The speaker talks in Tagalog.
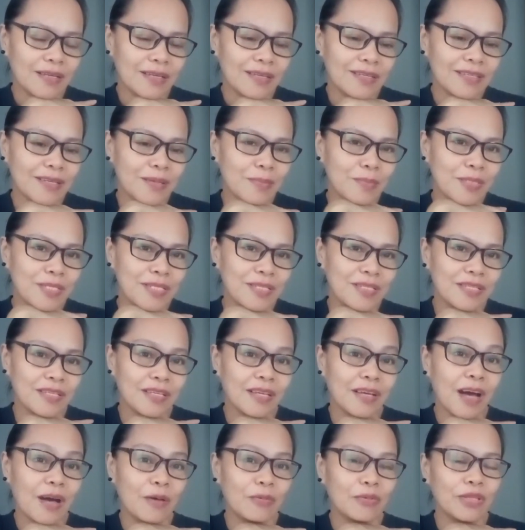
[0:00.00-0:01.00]
subs
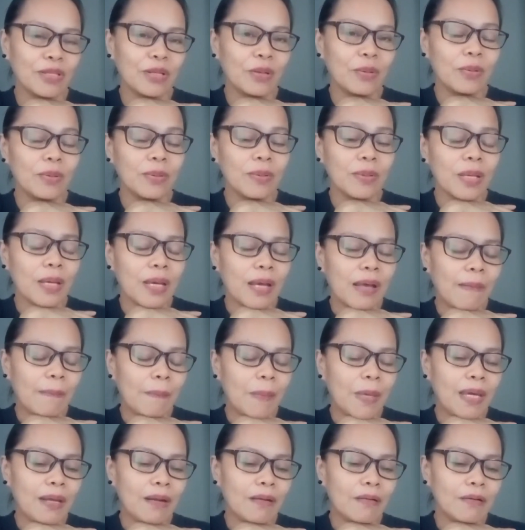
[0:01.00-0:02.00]
count ko.
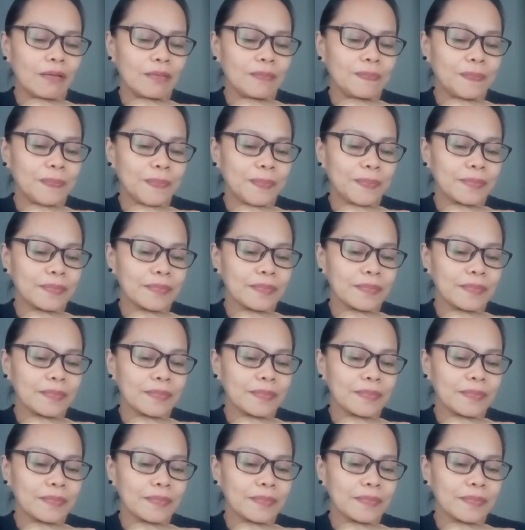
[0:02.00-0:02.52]
Pero,